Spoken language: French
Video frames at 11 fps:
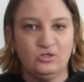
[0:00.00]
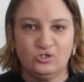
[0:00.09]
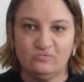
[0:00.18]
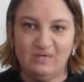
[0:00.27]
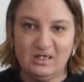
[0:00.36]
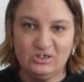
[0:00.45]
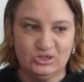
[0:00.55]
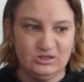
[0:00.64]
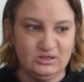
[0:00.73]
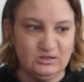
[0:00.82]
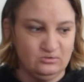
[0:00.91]
sur
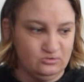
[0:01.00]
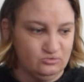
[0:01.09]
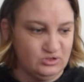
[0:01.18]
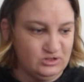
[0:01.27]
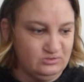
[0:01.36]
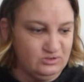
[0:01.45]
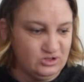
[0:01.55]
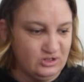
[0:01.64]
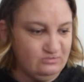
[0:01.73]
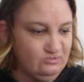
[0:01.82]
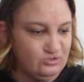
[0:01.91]
Martigues. Donc si
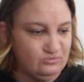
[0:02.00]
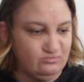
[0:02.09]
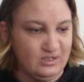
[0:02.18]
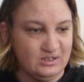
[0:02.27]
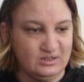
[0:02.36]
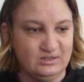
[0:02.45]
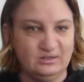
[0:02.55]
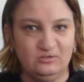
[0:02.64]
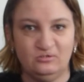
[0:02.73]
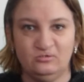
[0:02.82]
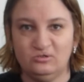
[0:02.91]
jamais vous
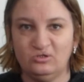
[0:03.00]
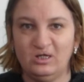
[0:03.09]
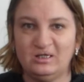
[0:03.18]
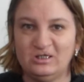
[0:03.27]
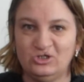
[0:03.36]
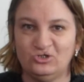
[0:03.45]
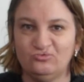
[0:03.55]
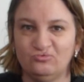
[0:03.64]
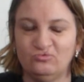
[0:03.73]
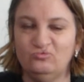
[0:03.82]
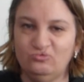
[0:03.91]
passez euh, dans la
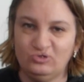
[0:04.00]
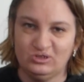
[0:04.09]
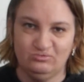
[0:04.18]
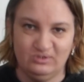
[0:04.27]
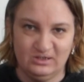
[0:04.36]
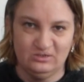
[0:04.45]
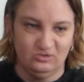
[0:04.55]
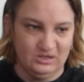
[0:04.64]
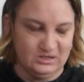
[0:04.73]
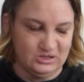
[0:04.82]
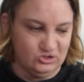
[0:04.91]
région ou si vous êtes de
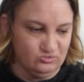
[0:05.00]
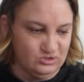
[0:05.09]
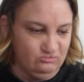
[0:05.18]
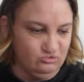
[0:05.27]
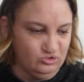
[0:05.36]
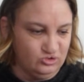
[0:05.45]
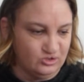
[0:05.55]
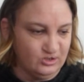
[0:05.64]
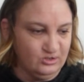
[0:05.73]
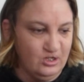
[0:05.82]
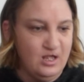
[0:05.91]
la région des
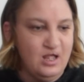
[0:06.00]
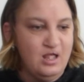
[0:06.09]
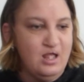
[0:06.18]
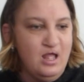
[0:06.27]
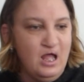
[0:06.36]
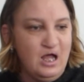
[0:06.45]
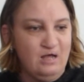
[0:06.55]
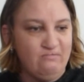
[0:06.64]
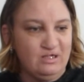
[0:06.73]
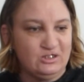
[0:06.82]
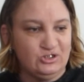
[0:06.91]
Bouches-du-Rhône,
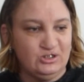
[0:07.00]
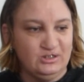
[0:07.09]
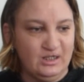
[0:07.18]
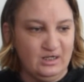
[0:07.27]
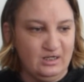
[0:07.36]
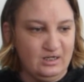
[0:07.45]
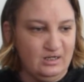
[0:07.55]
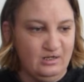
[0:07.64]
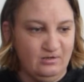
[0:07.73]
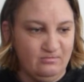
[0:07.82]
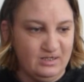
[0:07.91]
à Martigues, il y a
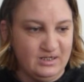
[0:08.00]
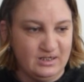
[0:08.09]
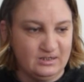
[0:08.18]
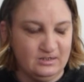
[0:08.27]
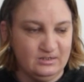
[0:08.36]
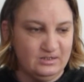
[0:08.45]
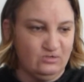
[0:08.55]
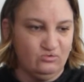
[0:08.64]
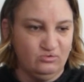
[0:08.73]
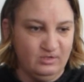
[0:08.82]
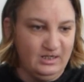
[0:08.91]
un magasin qui
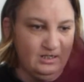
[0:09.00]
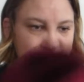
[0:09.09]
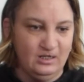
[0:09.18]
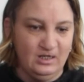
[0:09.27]
a ouvert.